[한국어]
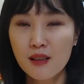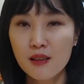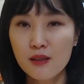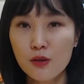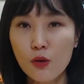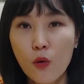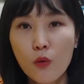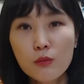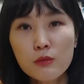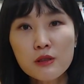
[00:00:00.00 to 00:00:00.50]

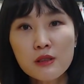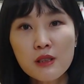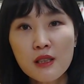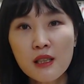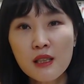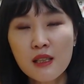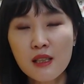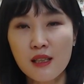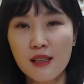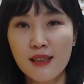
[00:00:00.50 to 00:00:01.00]

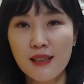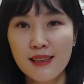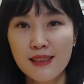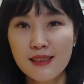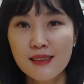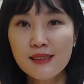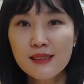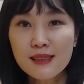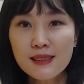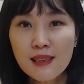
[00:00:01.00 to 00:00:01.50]
너무나
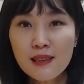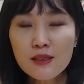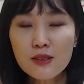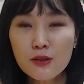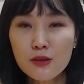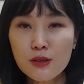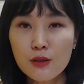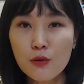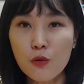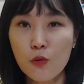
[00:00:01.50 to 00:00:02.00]

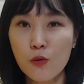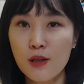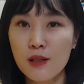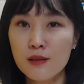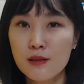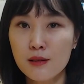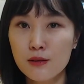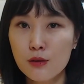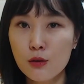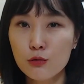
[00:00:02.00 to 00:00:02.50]
일상적인
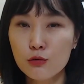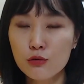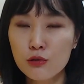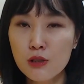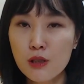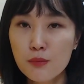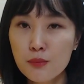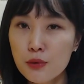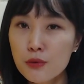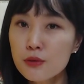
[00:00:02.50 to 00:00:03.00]
공간이라서
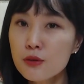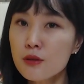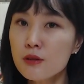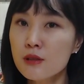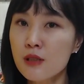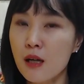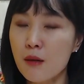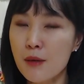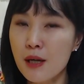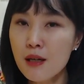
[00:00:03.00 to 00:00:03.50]
우리의 표정은
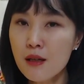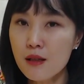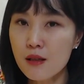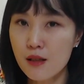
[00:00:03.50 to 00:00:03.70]
아마